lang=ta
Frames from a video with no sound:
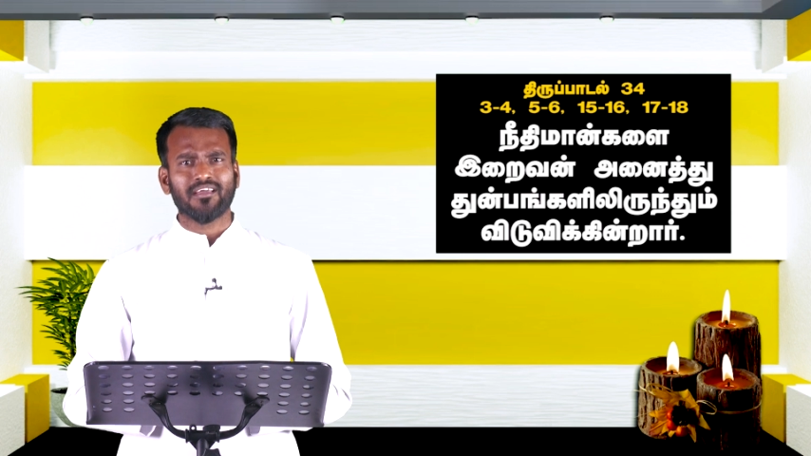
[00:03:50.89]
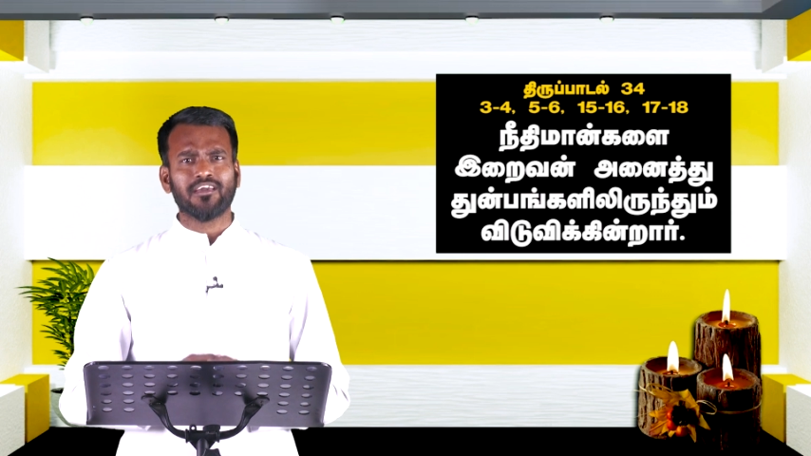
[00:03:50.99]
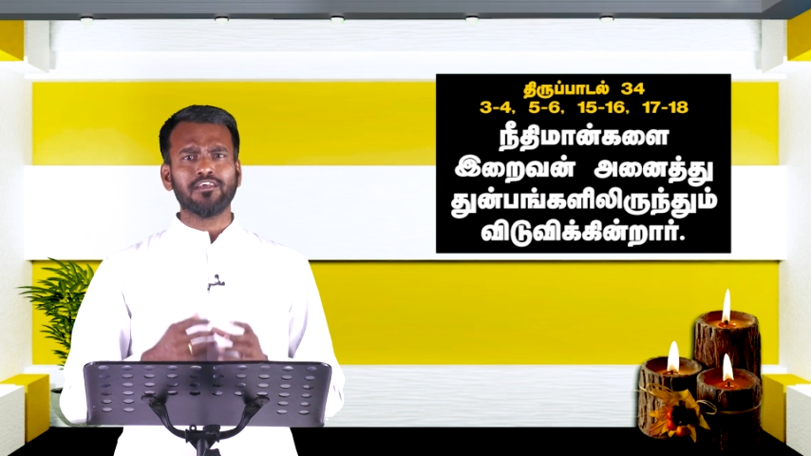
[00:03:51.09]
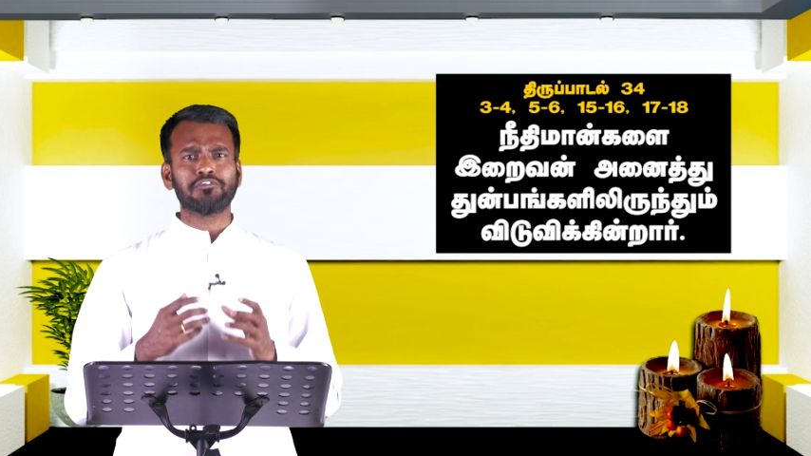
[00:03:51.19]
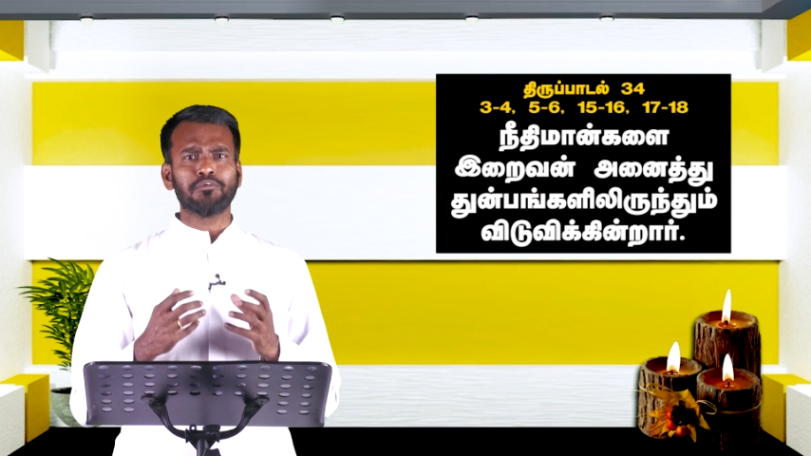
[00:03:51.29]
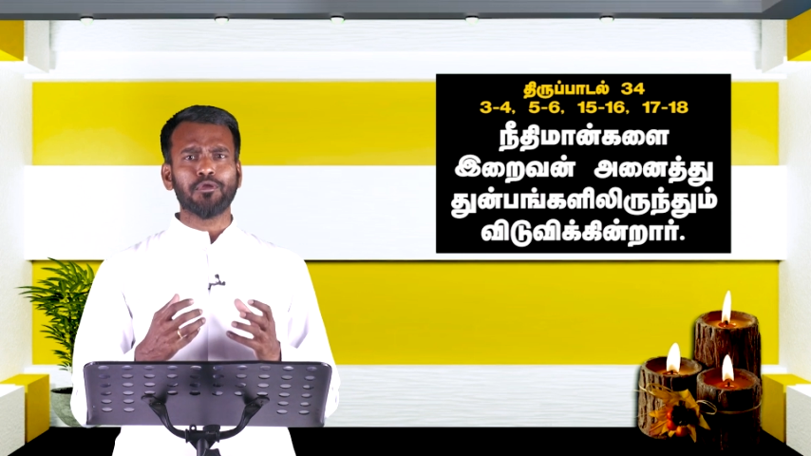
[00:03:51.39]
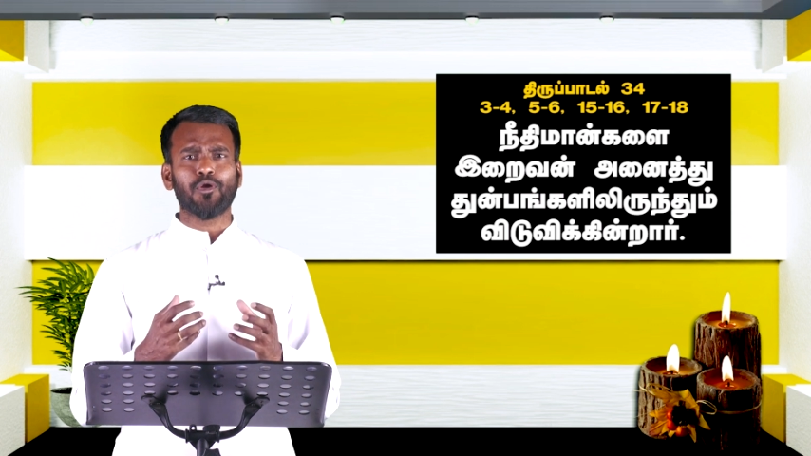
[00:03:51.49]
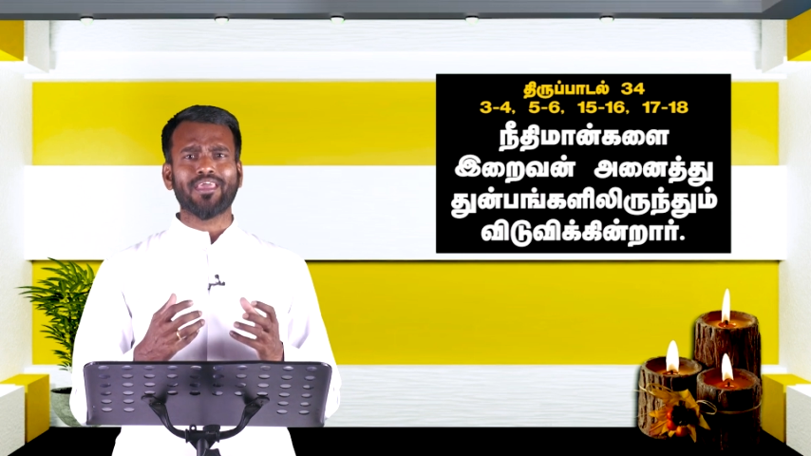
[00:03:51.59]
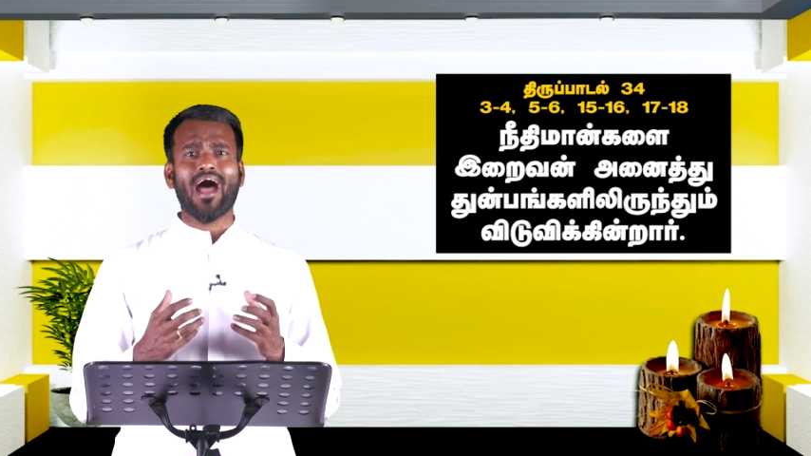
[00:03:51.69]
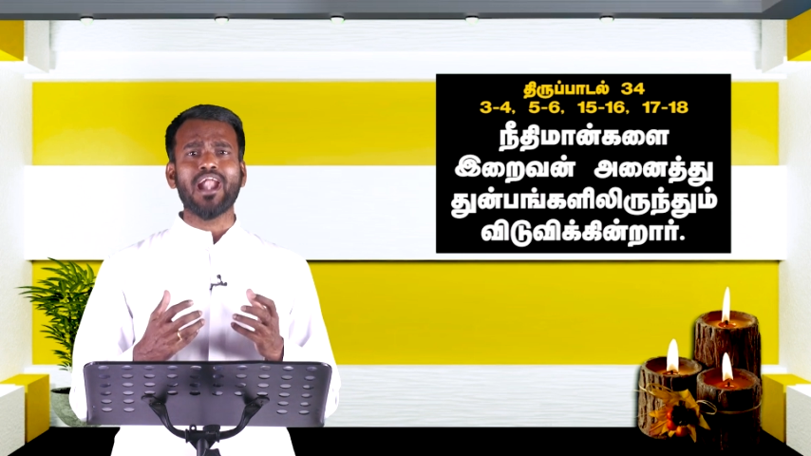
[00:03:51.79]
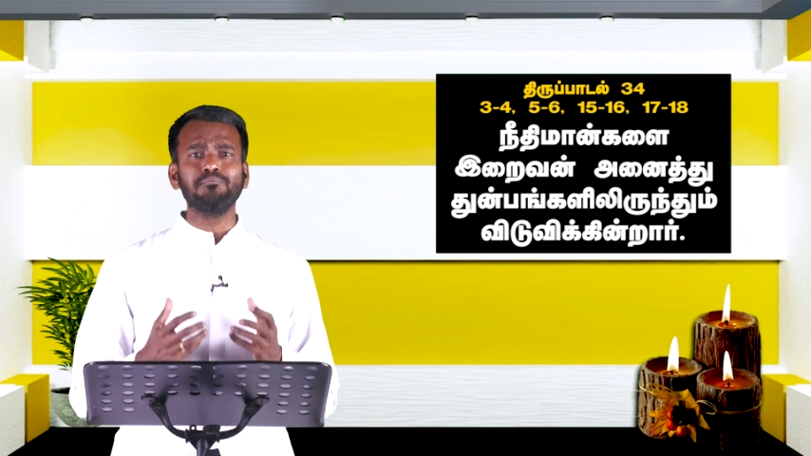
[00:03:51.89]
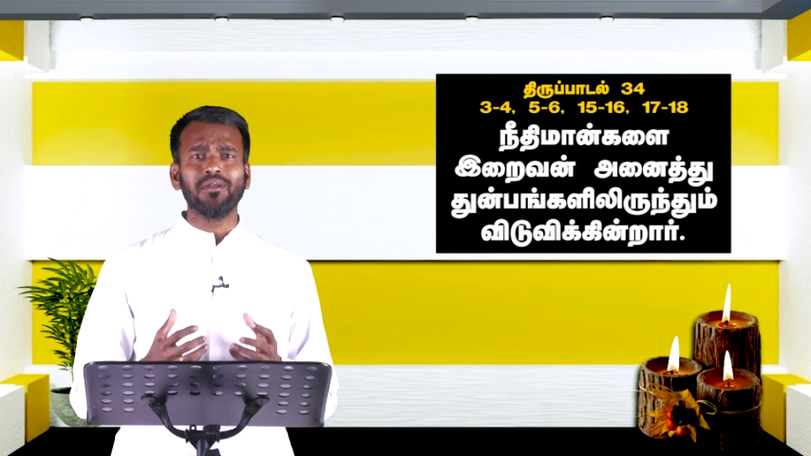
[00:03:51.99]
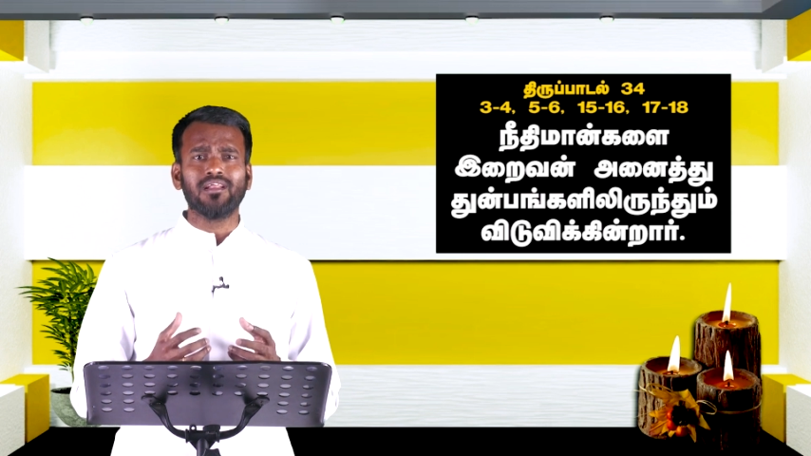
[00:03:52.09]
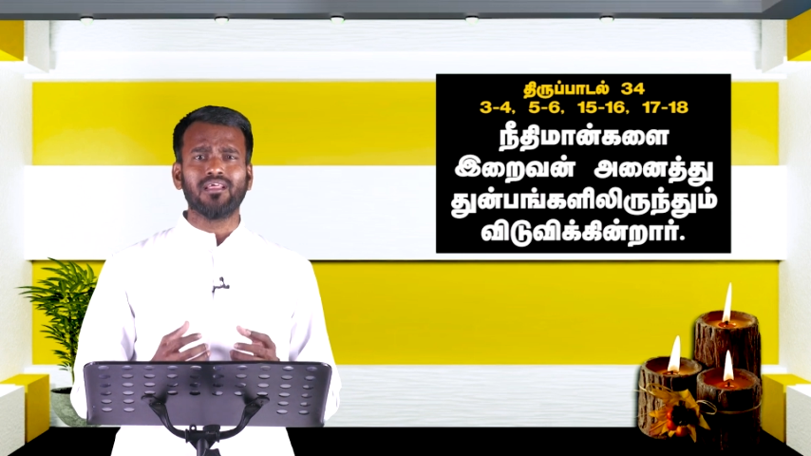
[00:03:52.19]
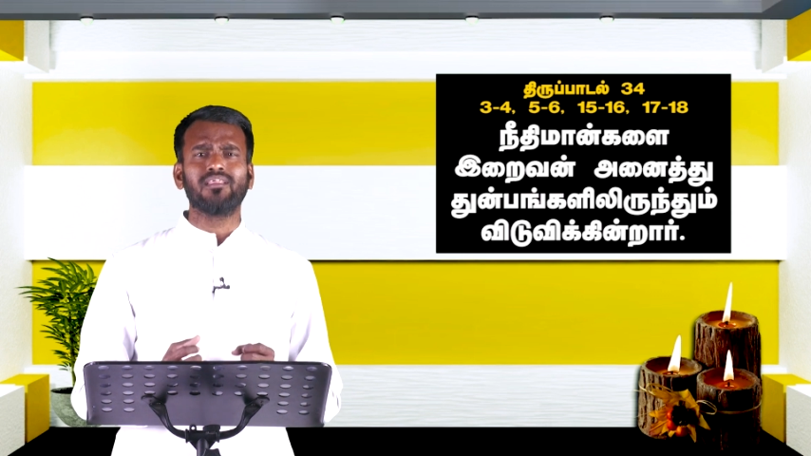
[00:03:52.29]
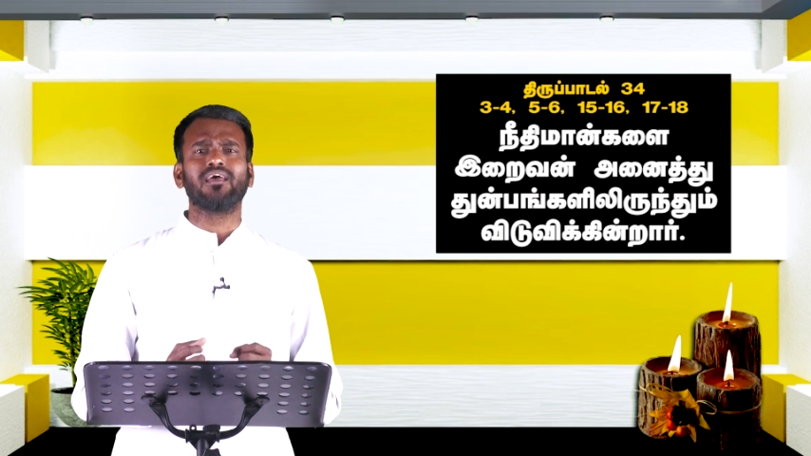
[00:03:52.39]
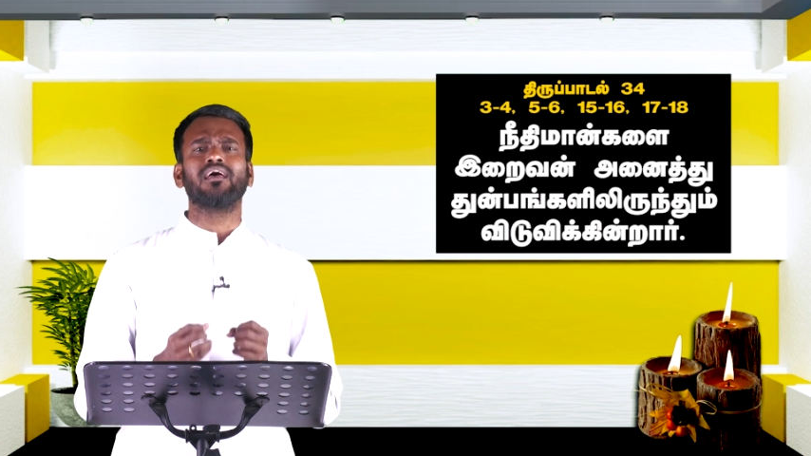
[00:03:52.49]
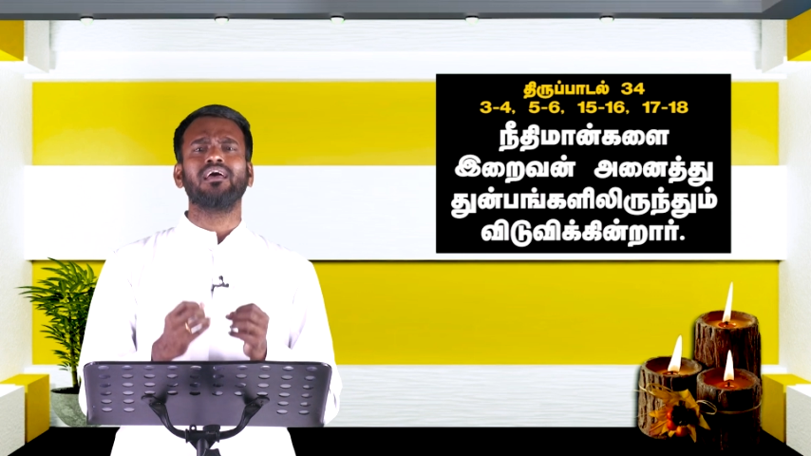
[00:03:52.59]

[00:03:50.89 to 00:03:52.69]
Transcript: கிறிஸ்துவினுடைய அன்பிலிருந்து